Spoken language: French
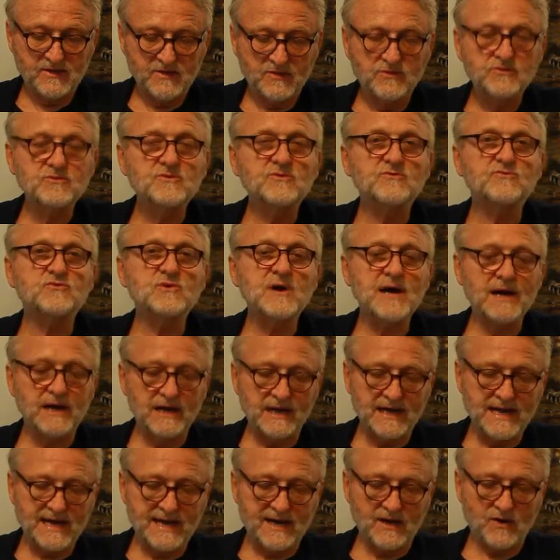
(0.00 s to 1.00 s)
ne voir
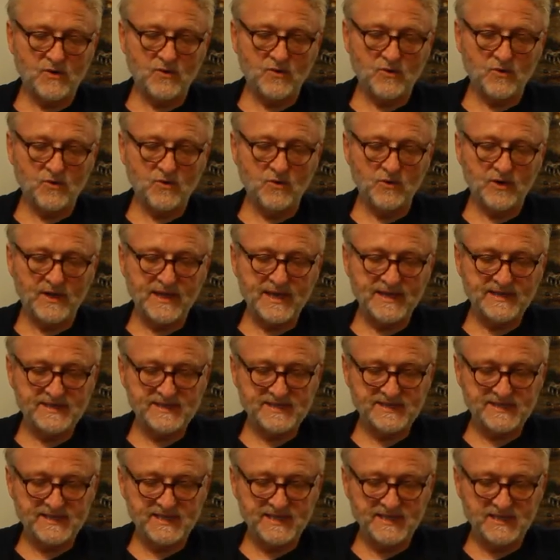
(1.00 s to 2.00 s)
là aucun
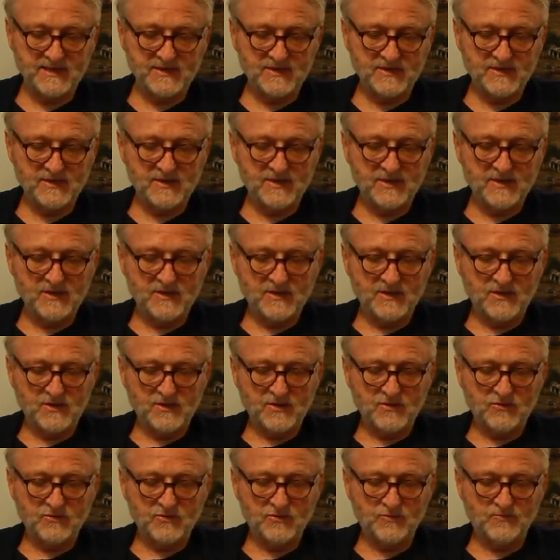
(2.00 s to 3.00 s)
signe
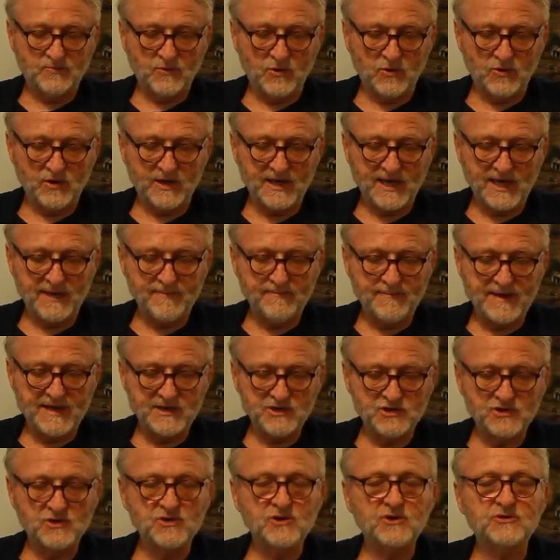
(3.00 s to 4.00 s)
de progrès
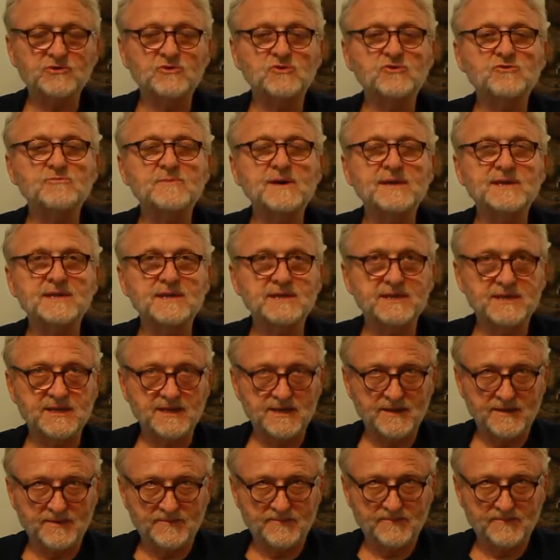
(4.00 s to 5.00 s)
majeur de l'humanité.